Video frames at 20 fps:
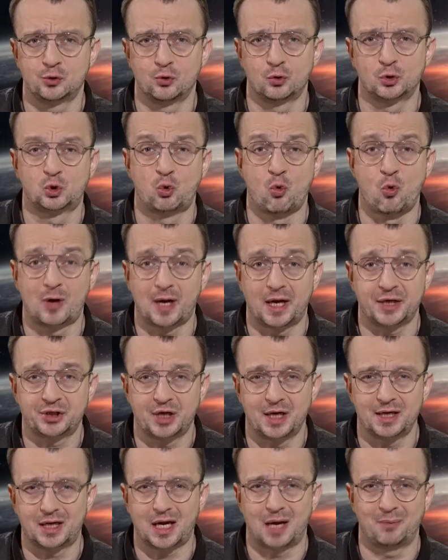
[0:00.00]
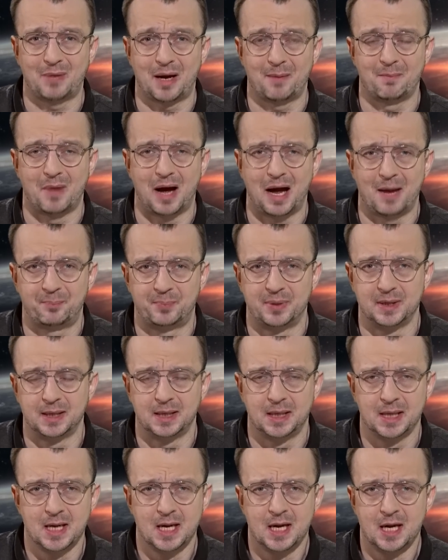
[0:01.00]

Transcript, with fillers: Już Łukaszenka ma mapy,